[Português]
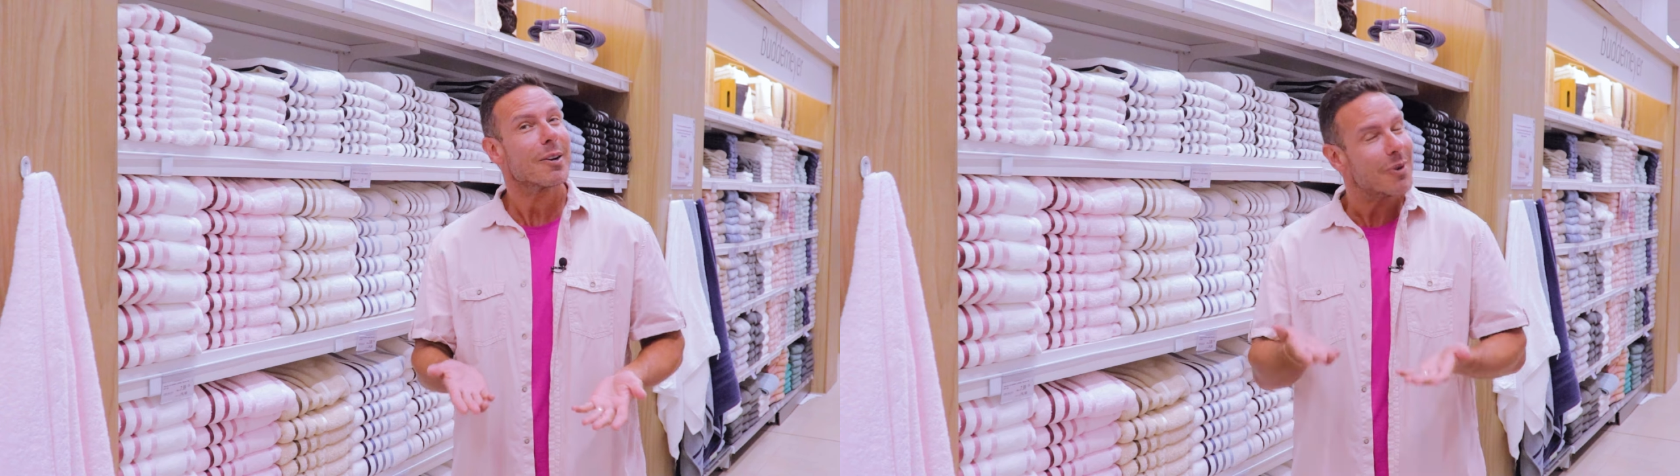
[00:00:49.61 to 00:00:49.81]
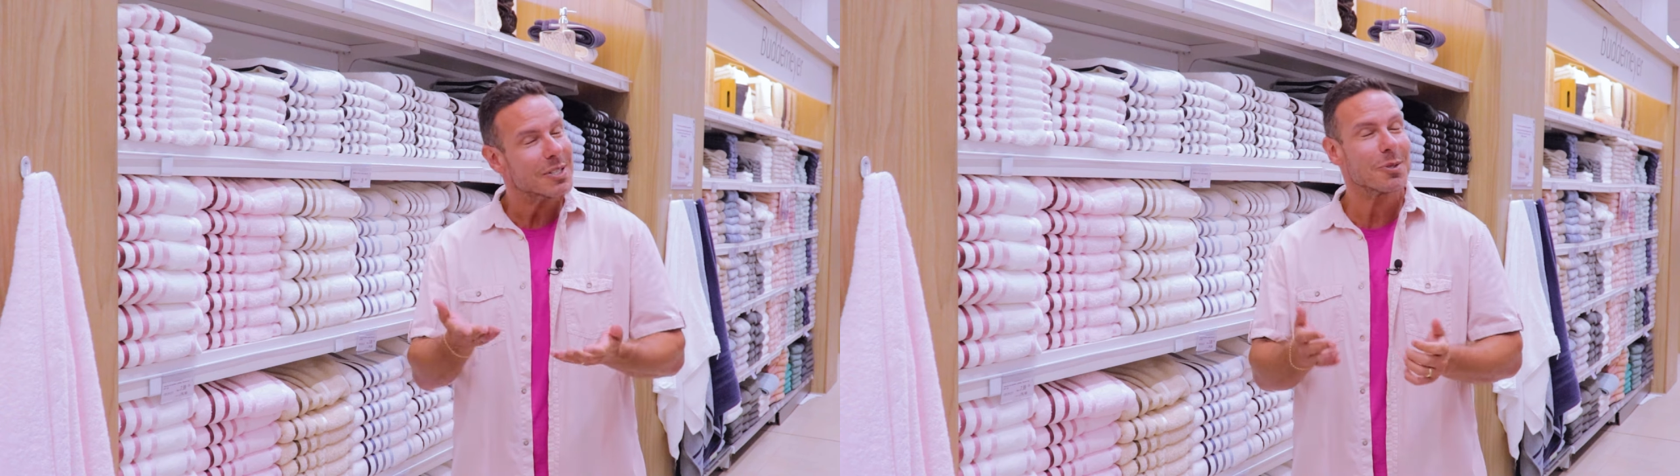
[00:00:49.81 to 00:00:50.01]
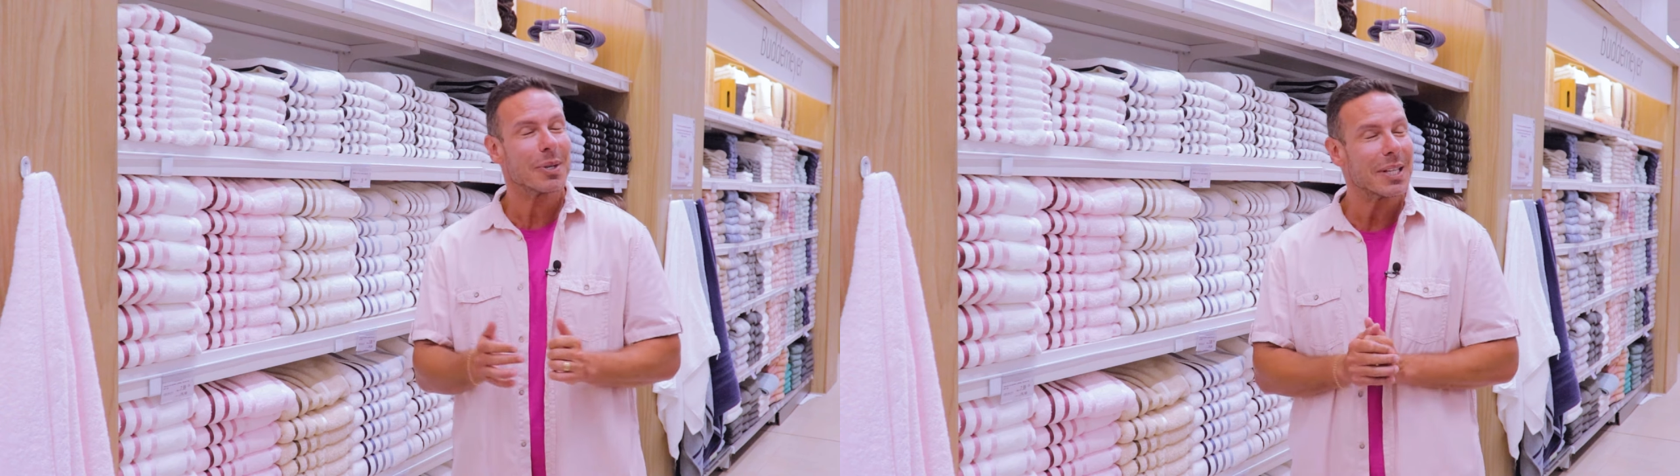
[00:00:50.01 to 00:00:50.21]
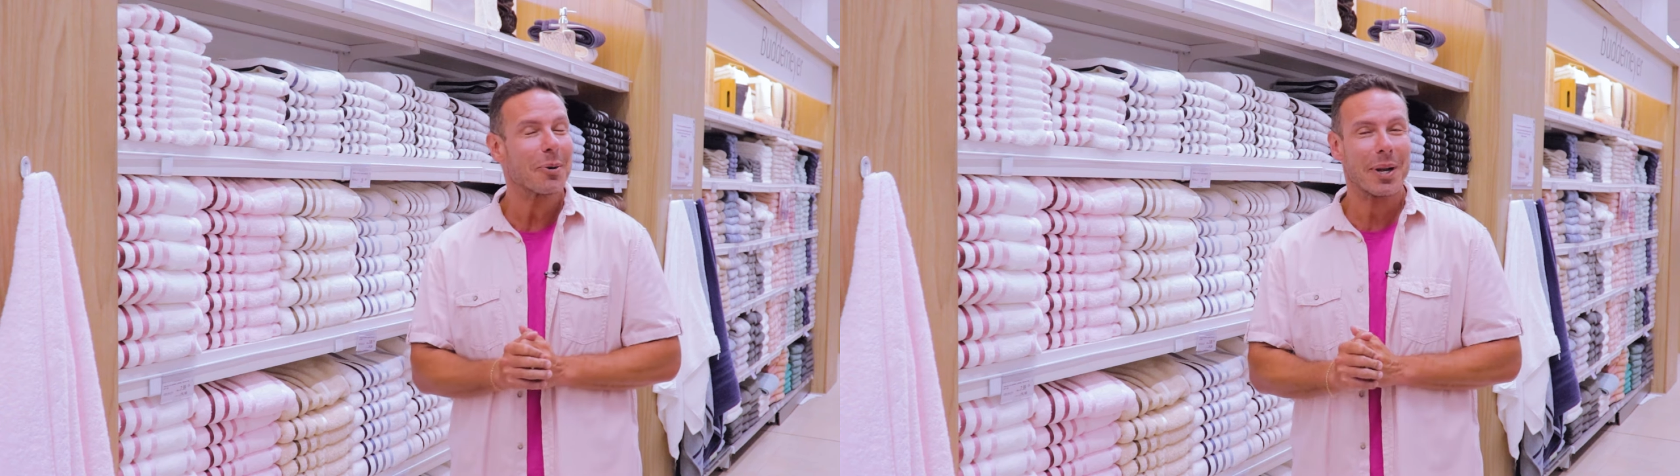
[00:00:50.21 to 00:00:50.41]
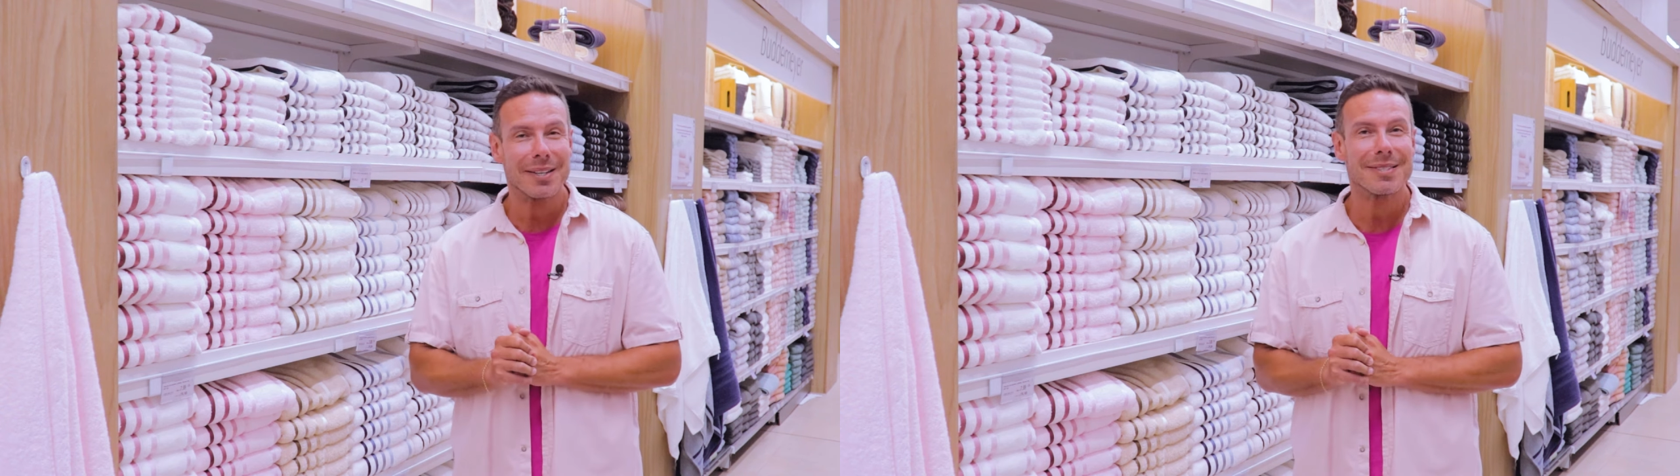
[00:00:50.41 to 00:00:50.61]
com a sua
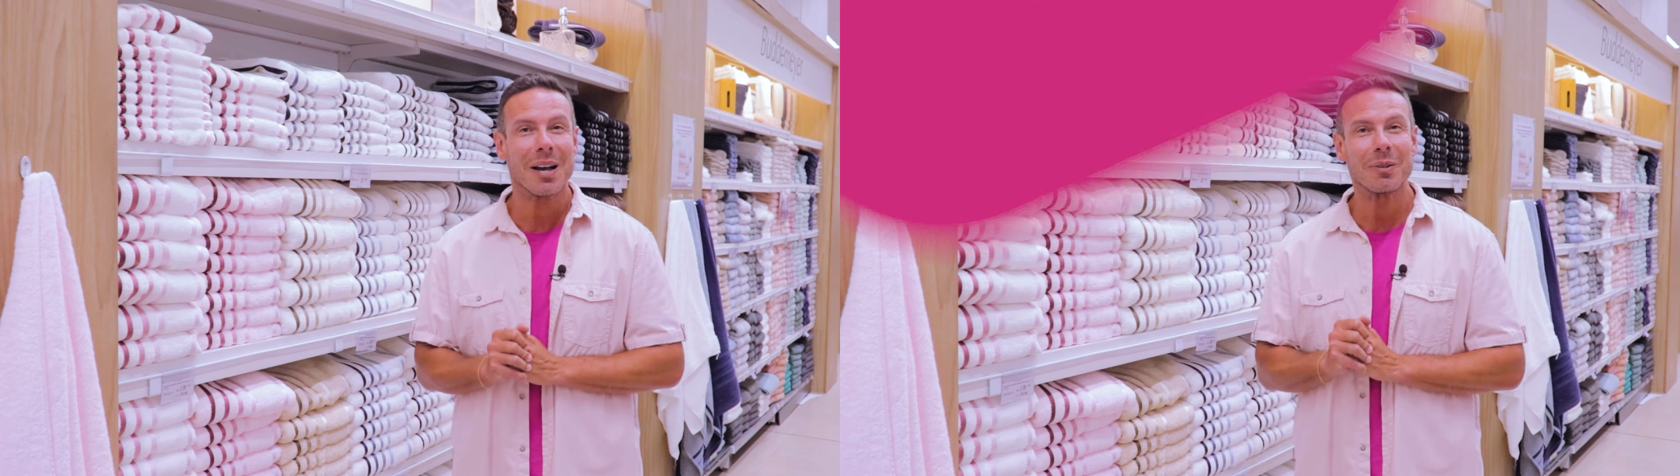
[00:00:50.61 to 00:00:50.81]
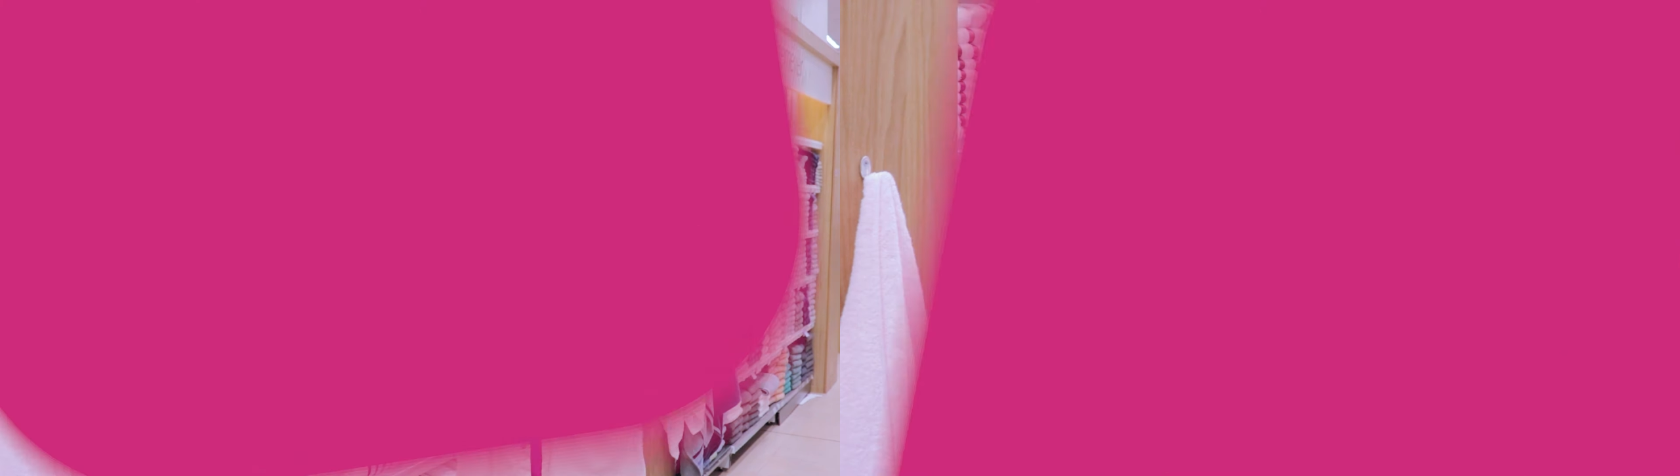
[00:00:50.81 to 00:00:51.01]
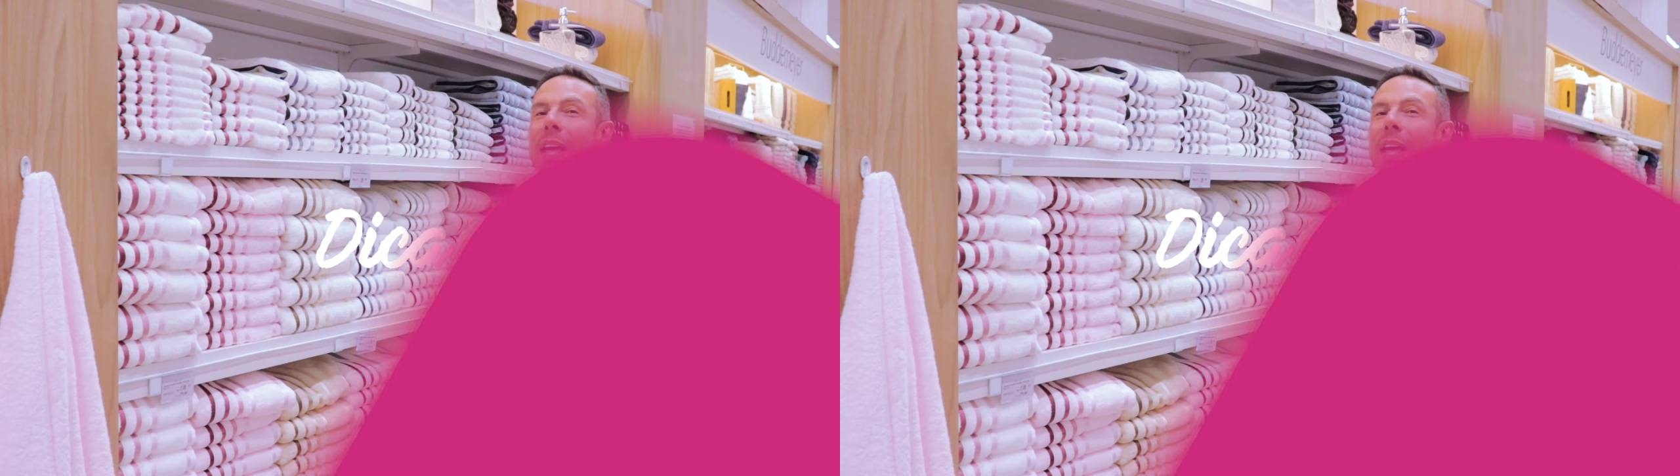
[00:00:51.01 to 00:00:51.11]
decoração.